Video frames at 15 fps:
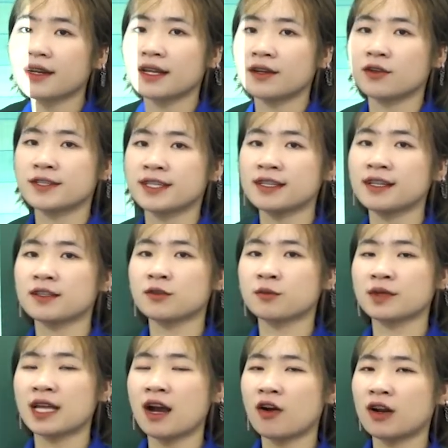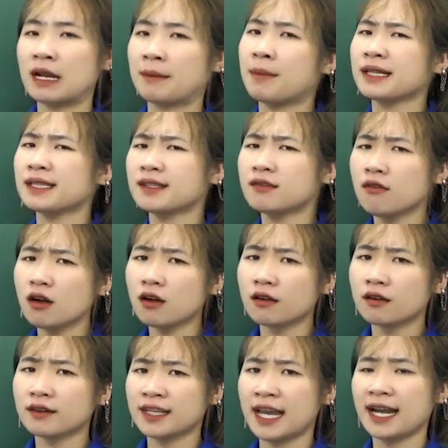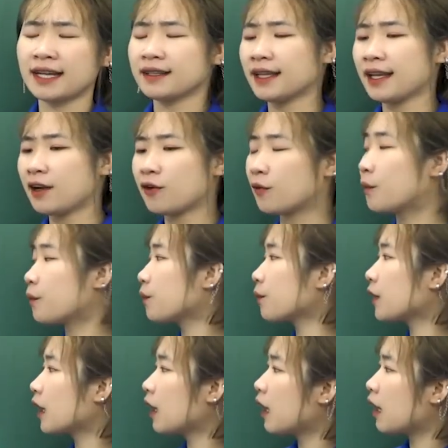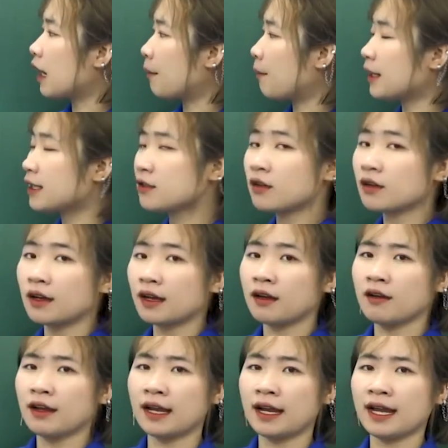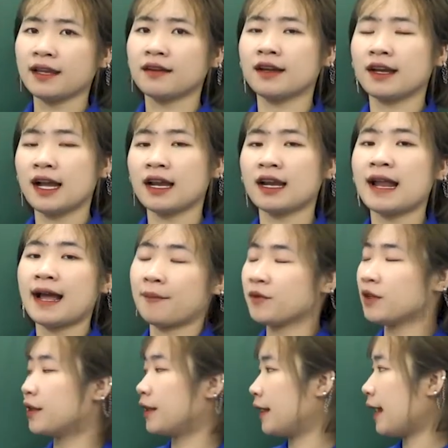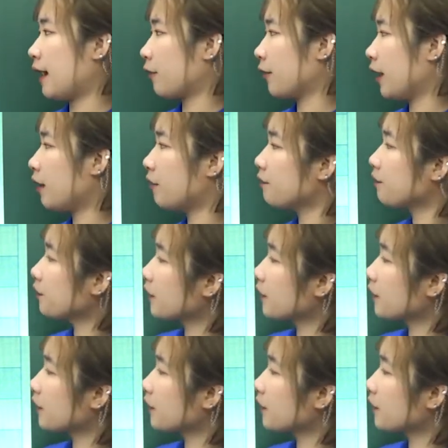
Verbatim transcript: này đó chính là chúng ta gọi là bắt chước nhại theo là bắt chước người cách người khác làm như thế nào đấy ạ